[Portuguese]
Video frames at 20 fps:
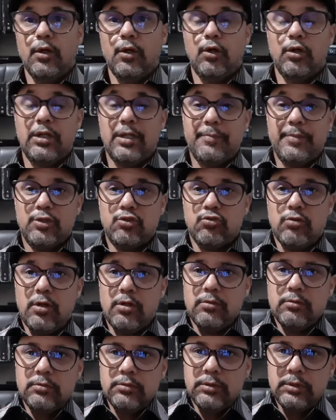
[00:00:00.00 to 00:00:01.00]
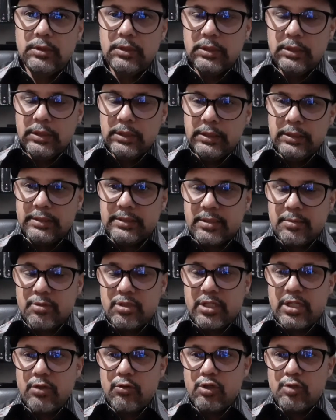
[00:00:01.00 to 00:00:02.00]
Olá pessoal, estamos
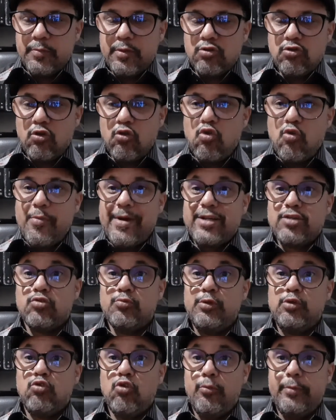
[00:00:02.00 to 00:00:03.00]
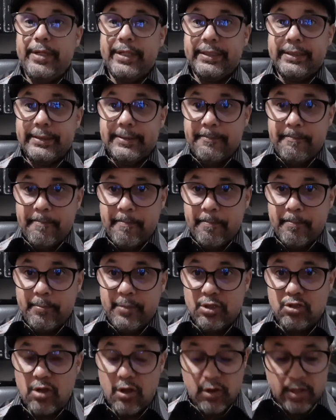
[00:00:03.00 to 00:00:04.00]
aqui hoje pessoal com mais uma encomenda.
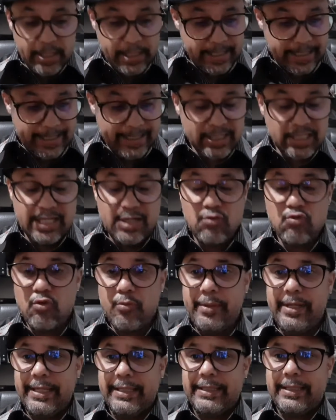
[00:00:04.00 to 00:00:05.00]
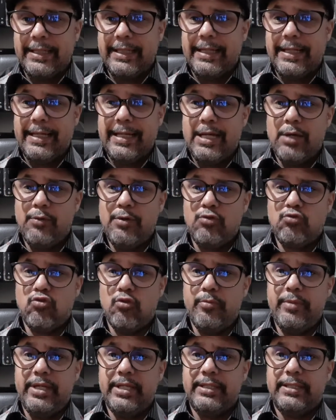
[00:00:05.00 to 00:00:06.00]
Pessoal, essa encomenda é uma
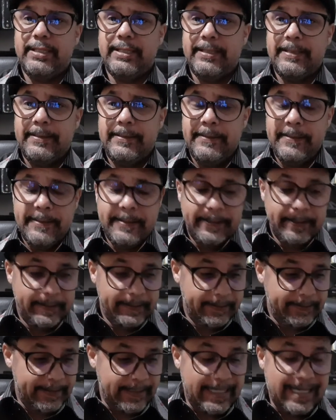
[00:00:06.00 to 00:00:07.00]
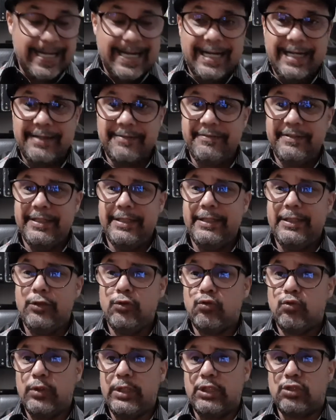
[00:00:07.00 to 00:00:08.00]
encomenda da Avelino
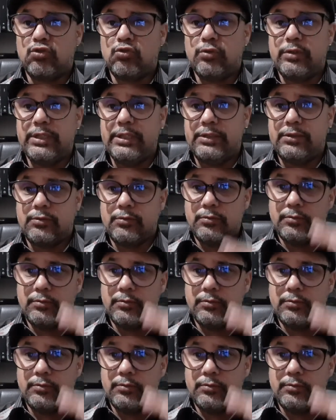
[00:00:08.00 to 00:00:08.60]
Coleções.